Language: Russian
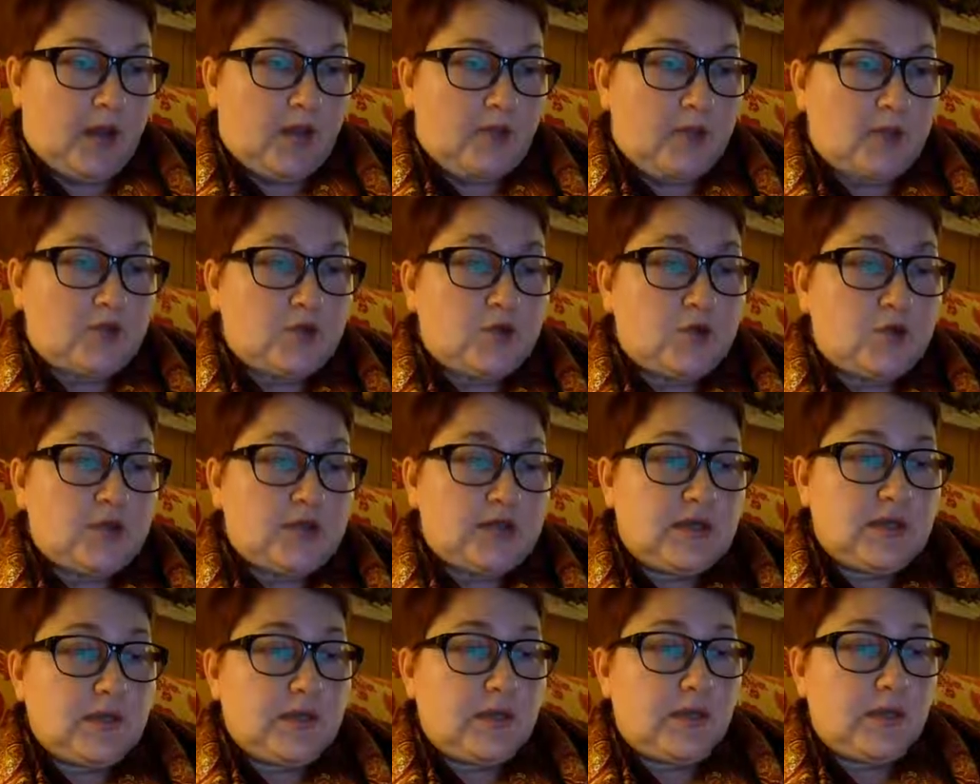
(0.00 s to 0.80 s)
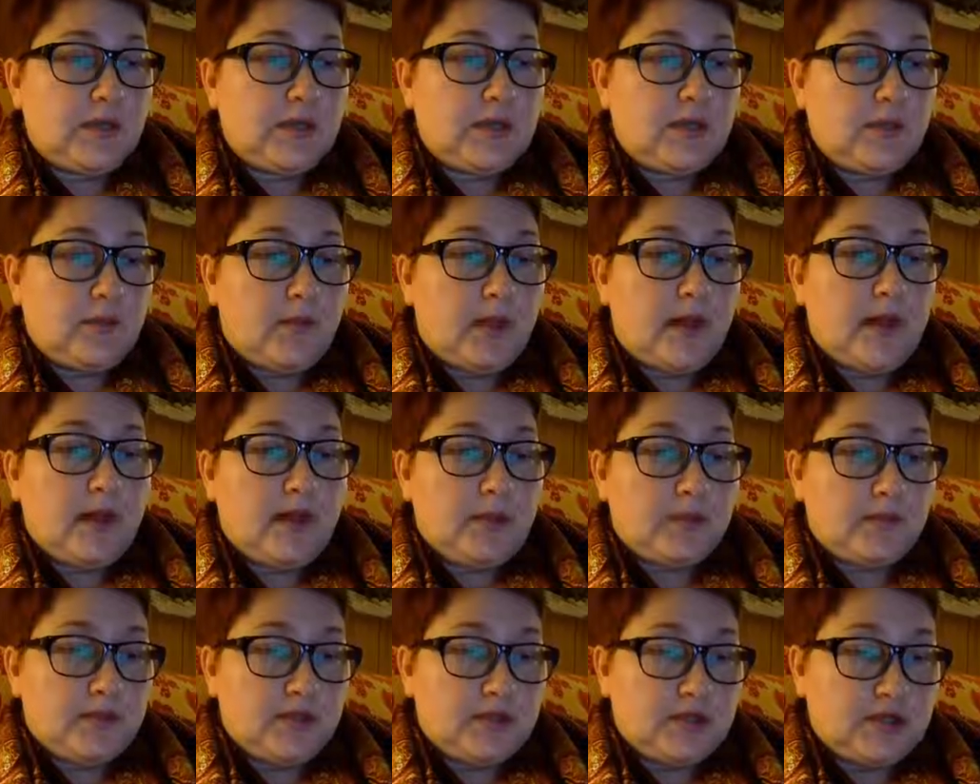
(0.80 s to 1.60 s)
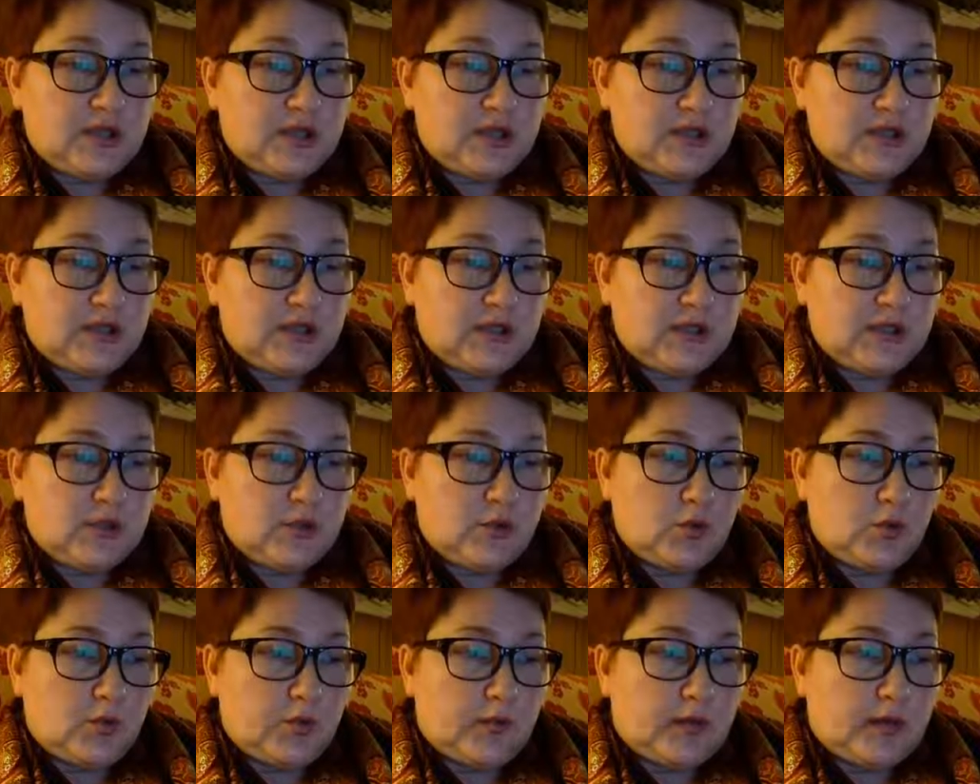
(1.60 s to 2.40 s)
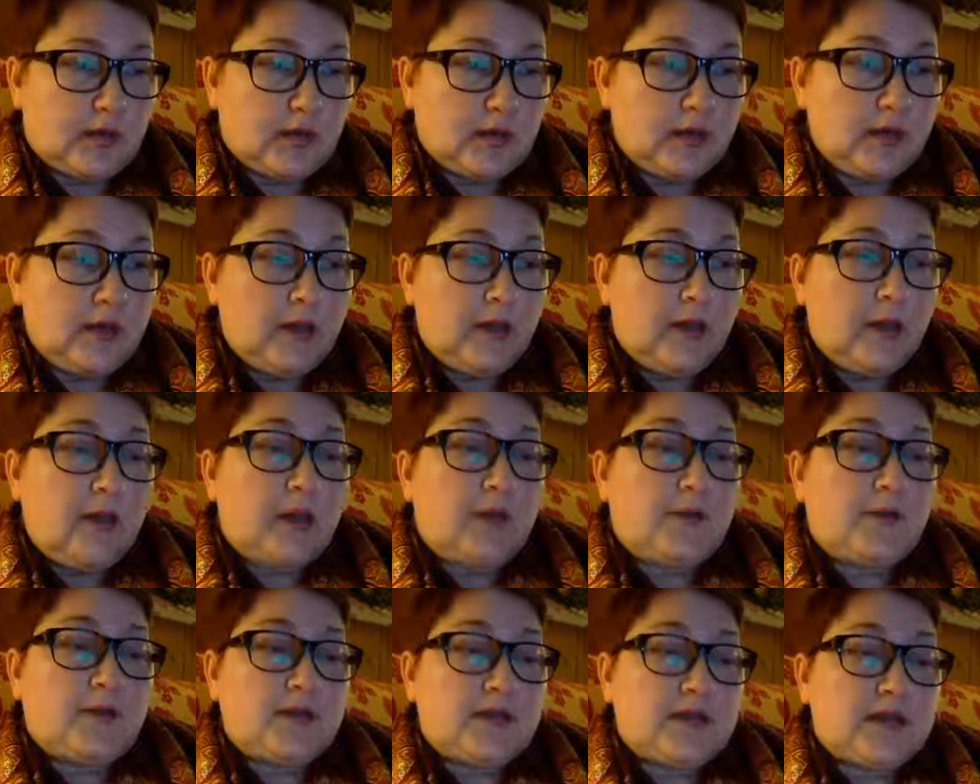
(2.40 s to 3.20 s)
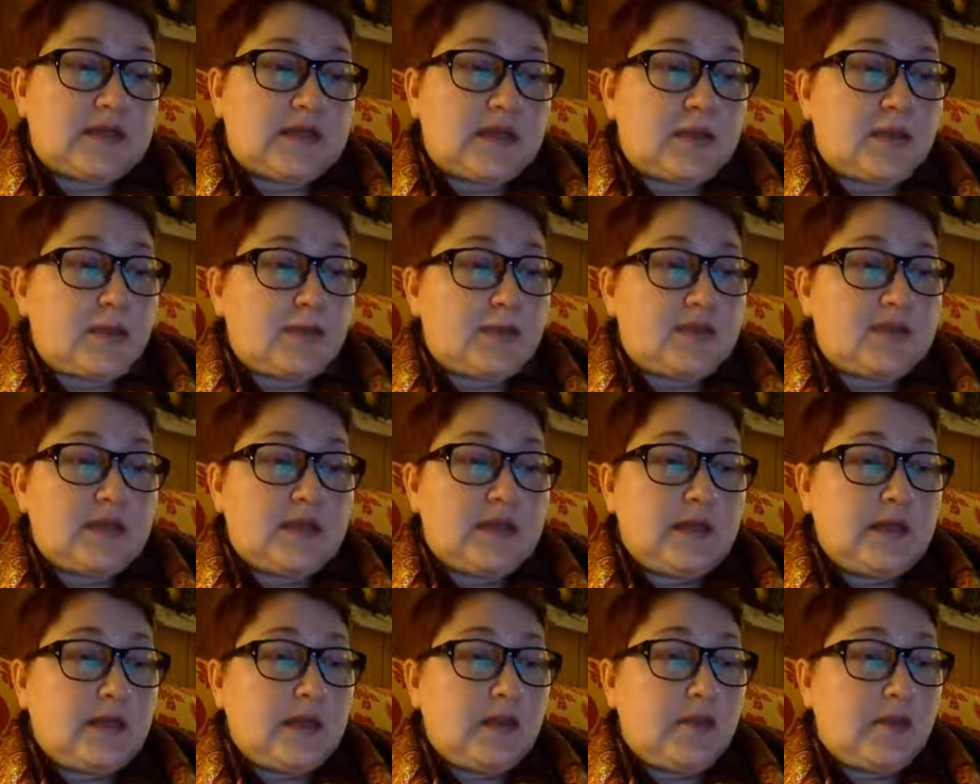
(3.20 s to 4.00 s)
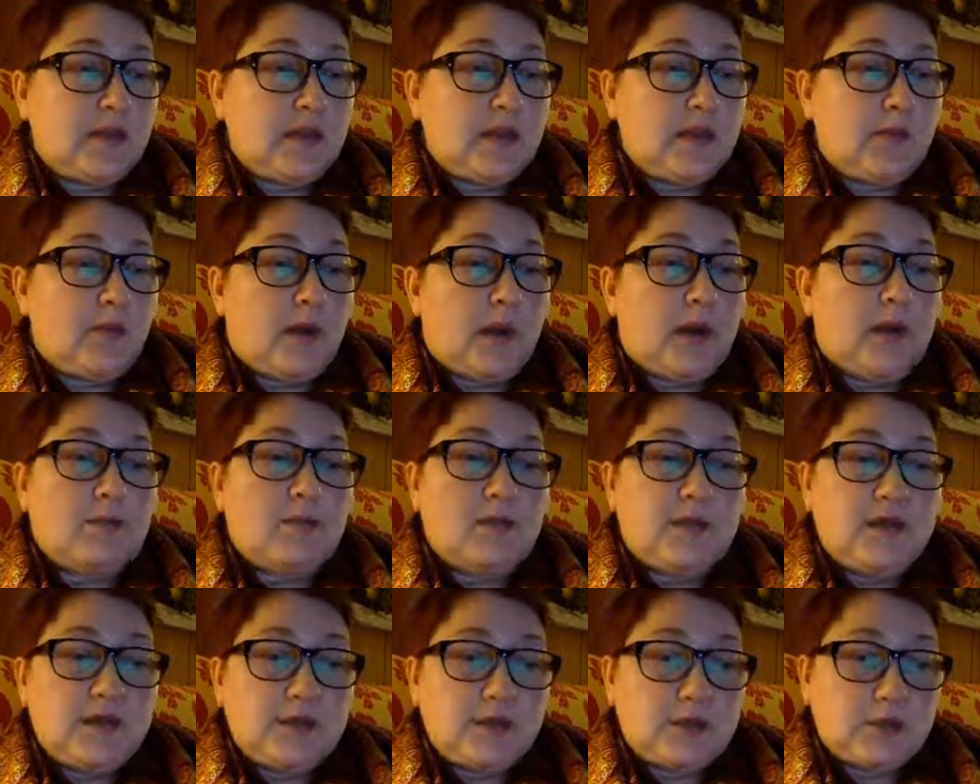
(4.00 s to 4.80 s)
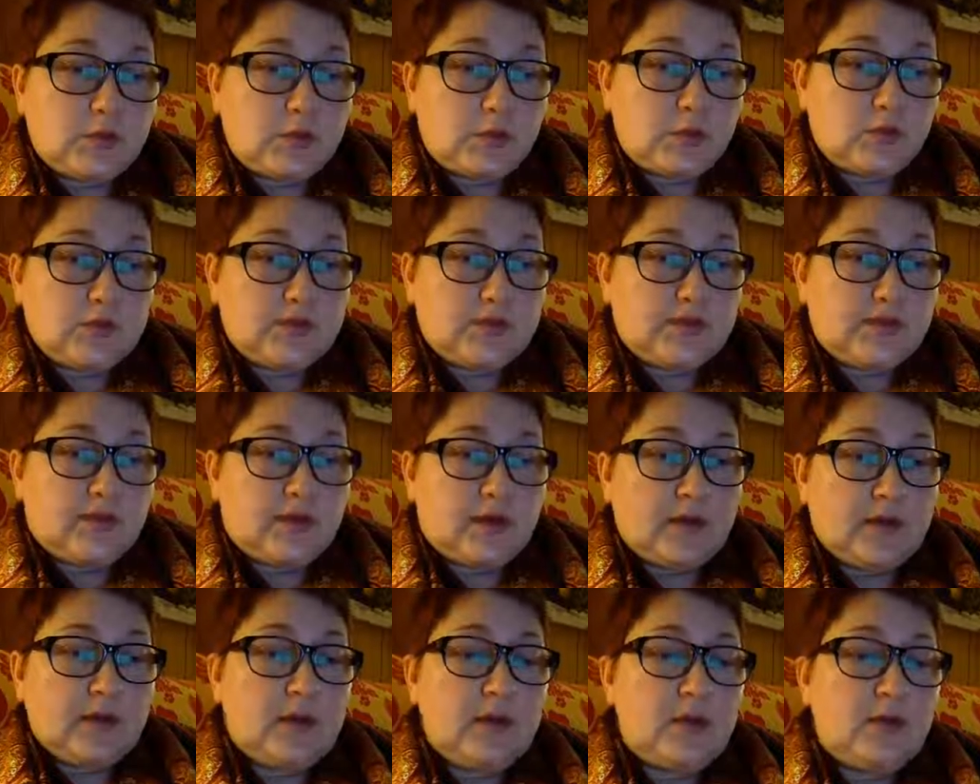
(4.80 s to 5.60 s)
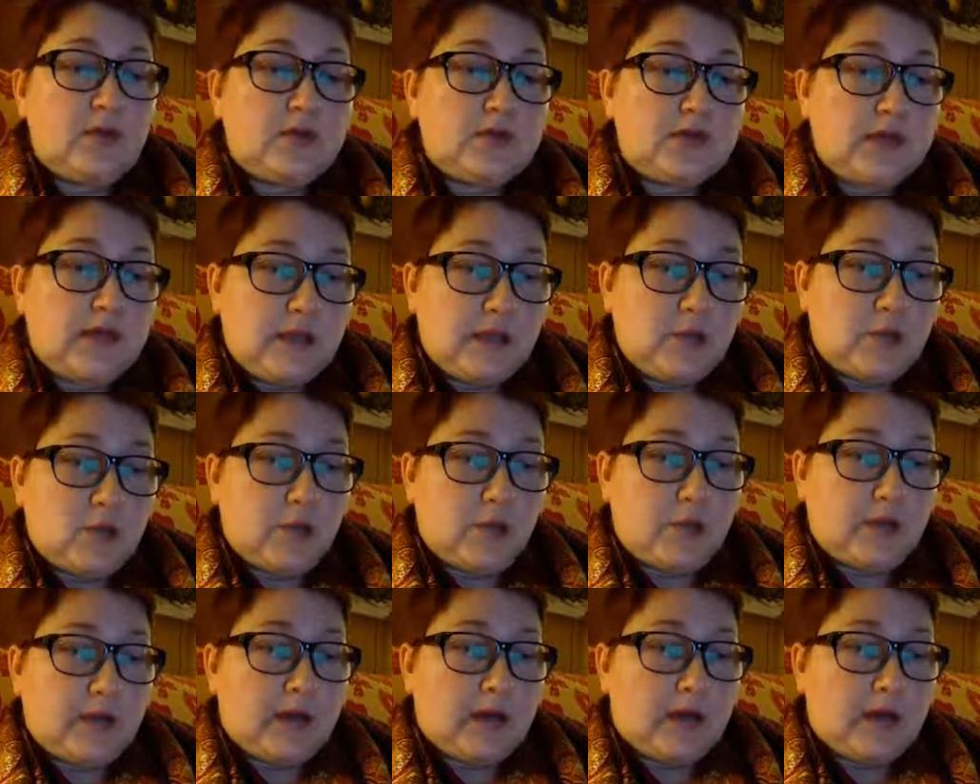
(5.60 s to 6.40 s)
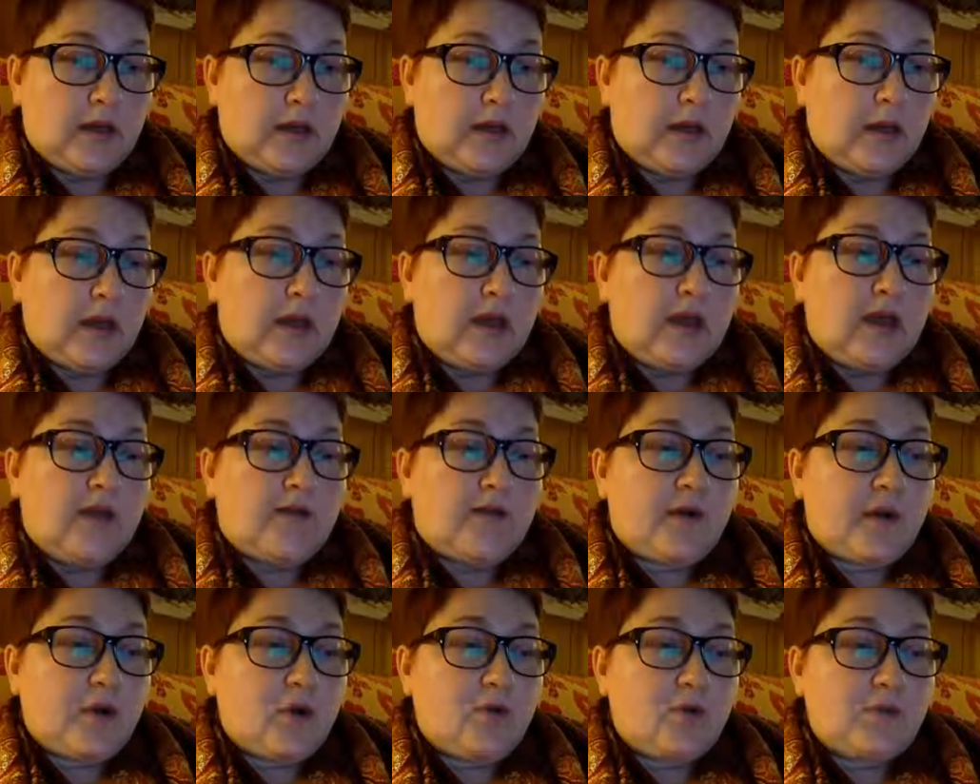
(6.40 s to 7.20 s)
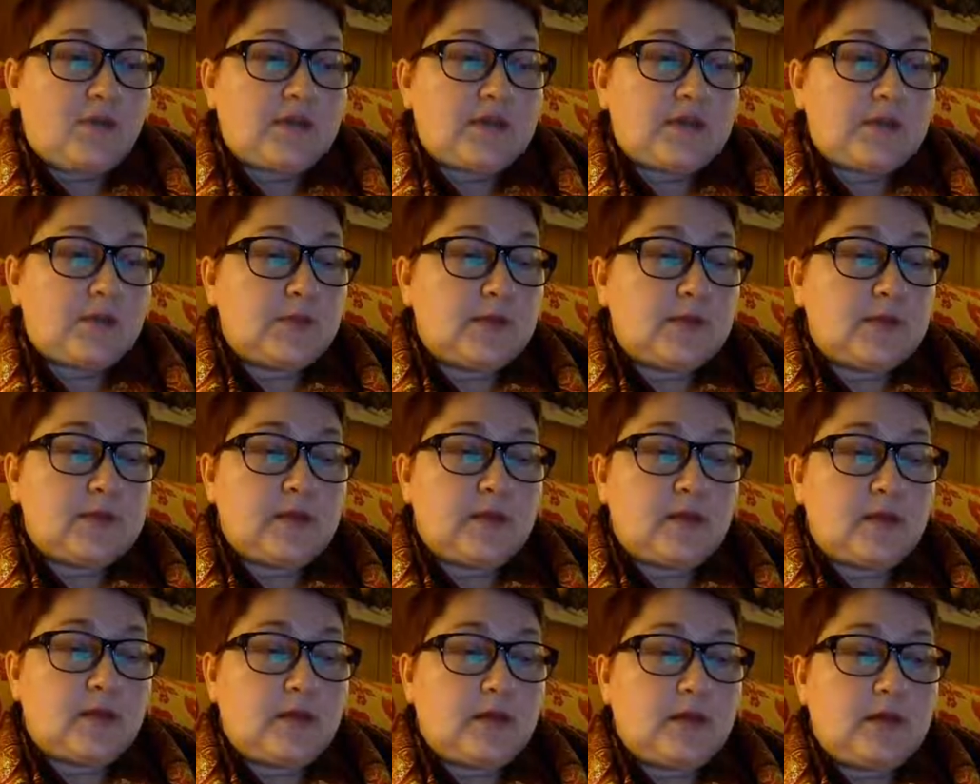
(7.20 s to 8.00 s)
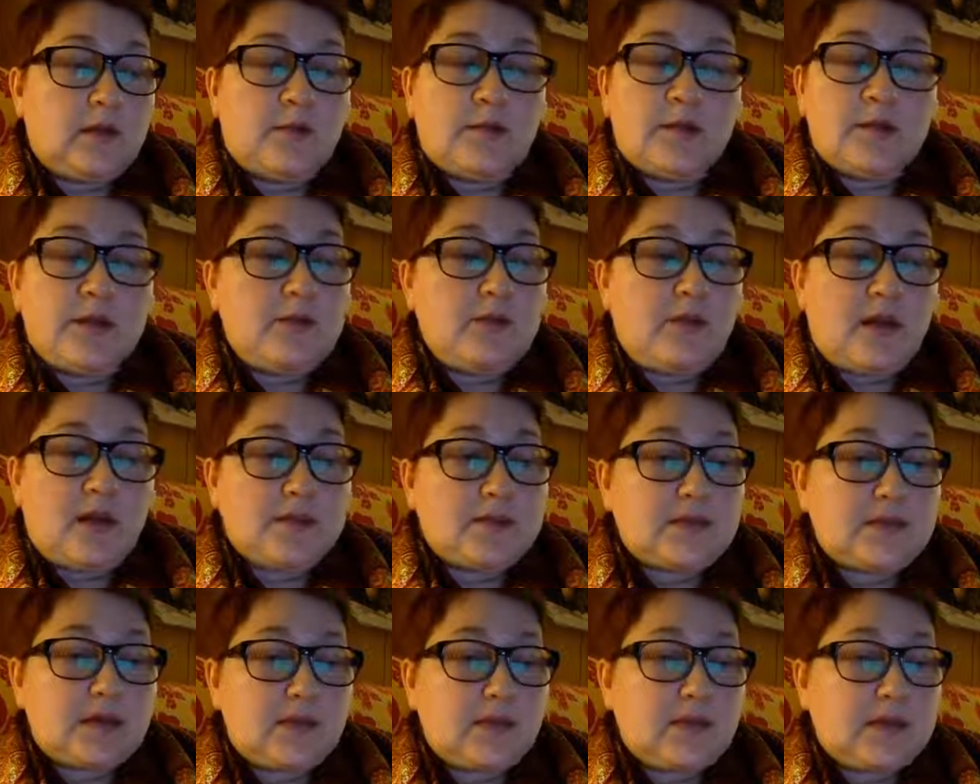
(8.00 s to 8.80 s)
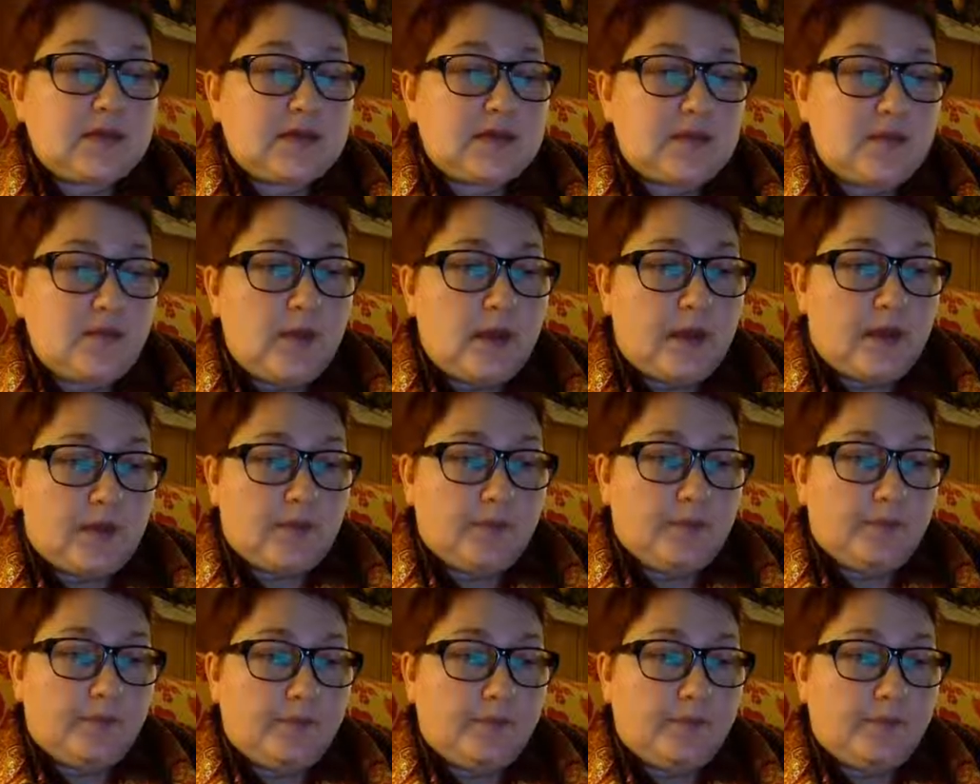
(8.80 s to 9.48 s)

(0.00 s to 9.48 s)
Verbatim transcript: Между тем, не понимая обычной жизни той поры, мы на самом деле не понимаем ни искусства, ни людей той поры, и в каком-то смысле не понимаем самих себя.